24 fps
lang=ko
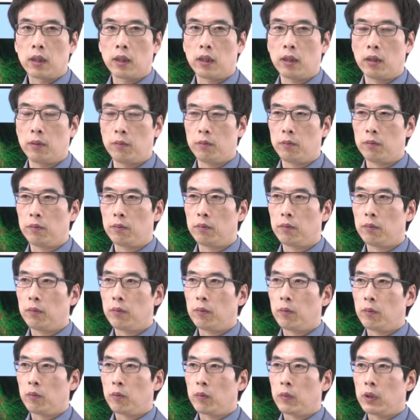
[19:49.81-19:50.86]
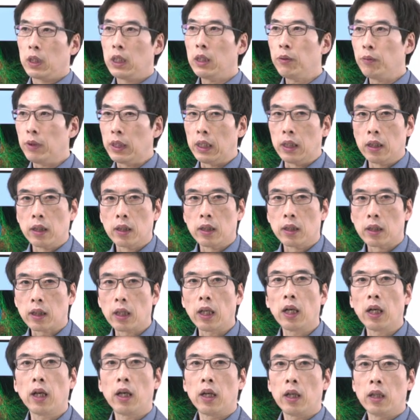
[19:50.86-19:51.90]
음, TV
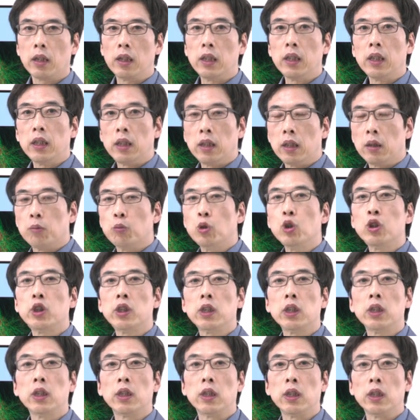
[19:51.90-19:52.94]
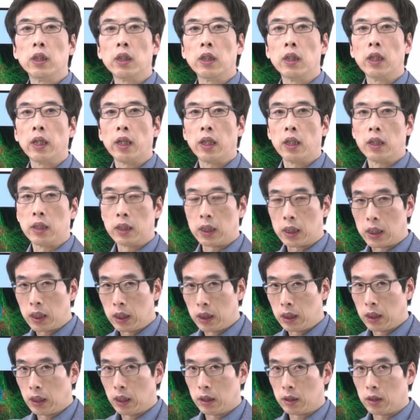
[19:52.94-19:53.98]
이 물질의 이제
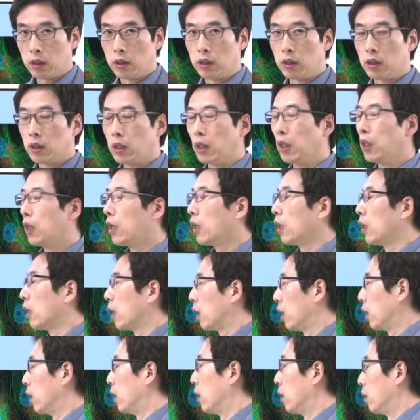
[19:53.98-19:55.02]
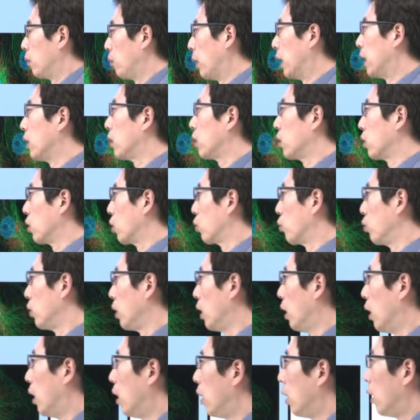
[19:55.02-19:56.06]
기인에서 이제 어,
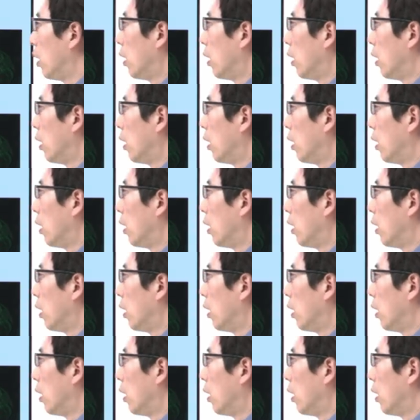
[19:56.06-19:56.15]
만들어졌고요.